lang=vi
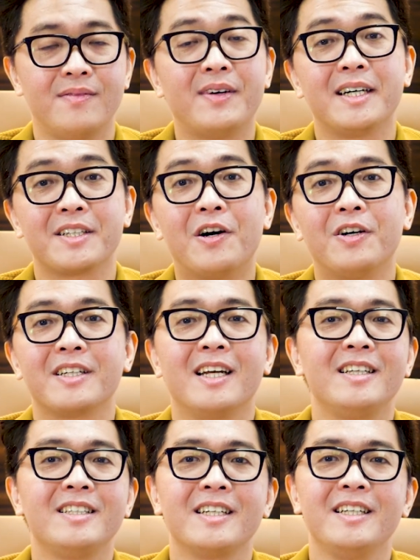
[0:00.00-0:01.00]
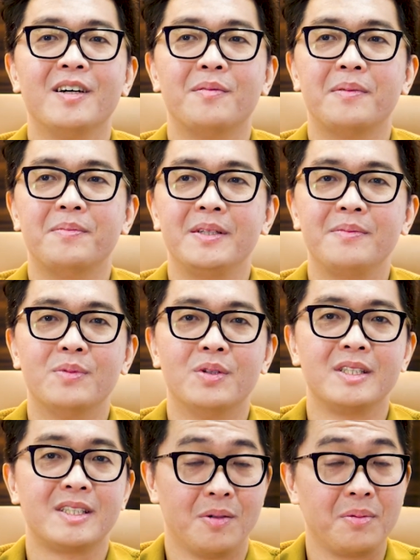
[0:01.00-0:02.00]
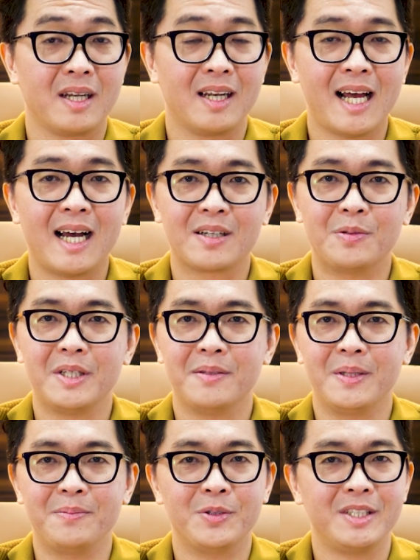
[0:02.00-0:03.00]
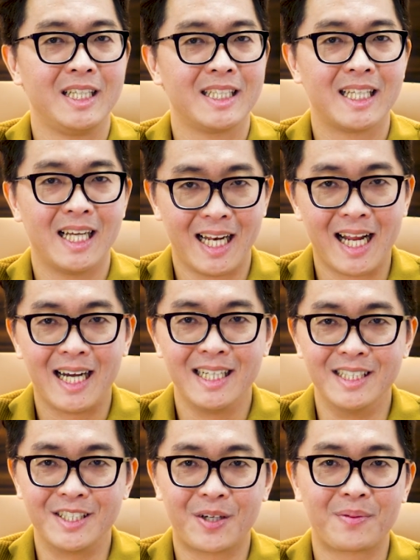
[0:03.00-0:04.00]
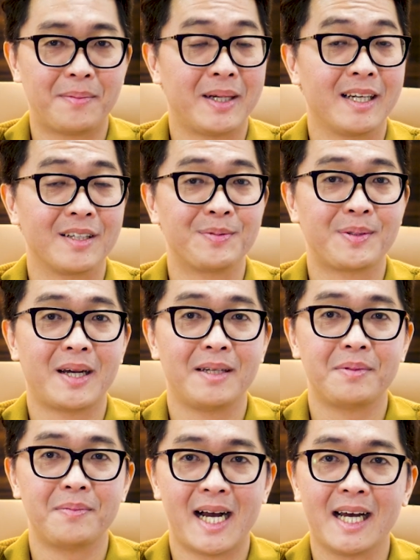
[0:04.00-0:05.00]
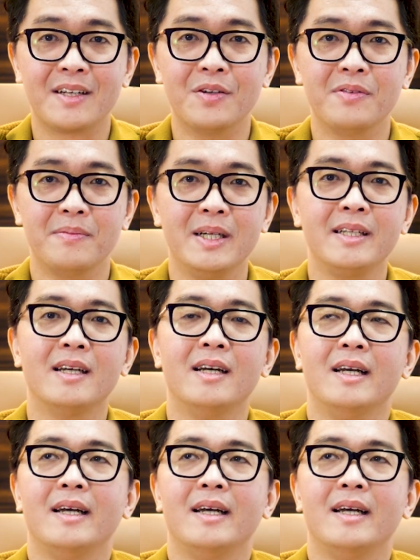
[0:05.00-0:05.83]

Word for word: và đó đấy là những cái điều mà mình muốn tổng kết lại cũng như là mình muốn chia sẻ lại ở trong năm 2023 đối với mình